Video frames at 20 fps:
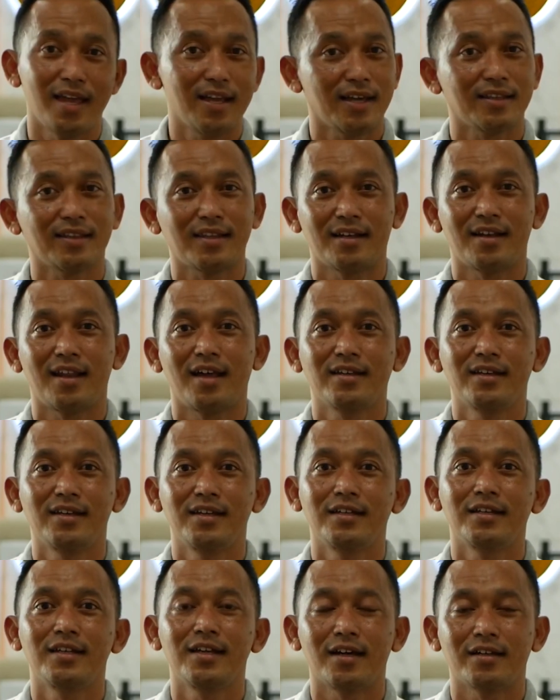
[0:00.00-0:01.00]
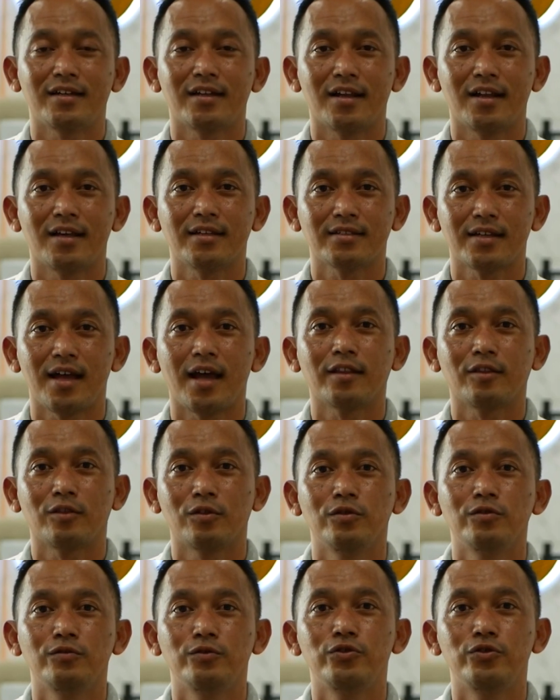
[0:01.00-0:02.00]
saya ingatkan lagi ini adalah
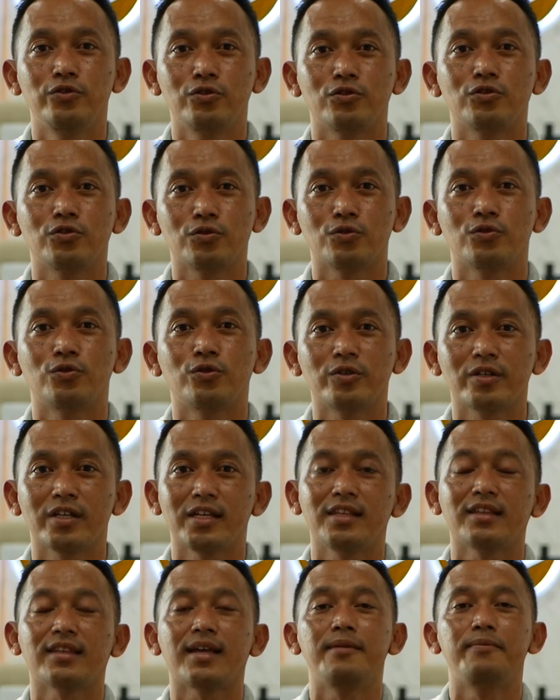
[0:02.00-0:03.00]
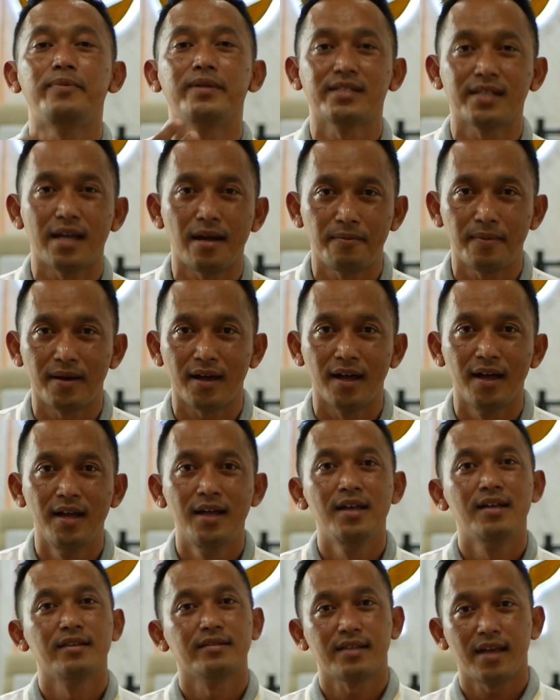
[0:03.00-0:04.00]
satu wujud syukur kita bersama